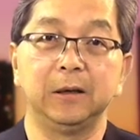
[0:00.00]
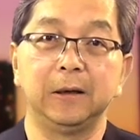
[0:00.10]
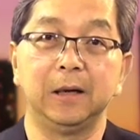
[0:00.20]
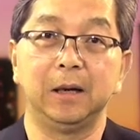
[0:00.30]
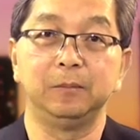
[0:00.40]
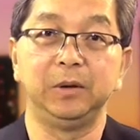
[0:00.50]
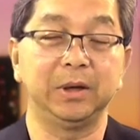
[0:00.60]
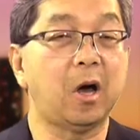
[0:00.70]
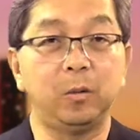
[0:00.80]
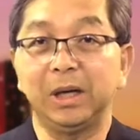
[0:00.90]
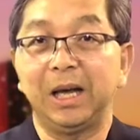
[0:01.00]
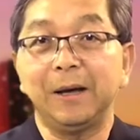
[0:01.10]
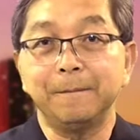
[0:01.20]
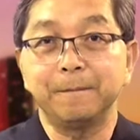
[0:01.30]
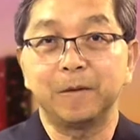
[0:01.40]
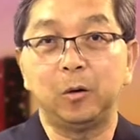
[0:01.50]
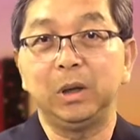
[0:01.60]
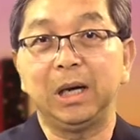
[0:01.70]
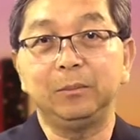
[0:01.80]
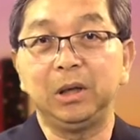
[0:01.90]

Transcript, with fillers: là mình phải đo huyết áp đo huyết áp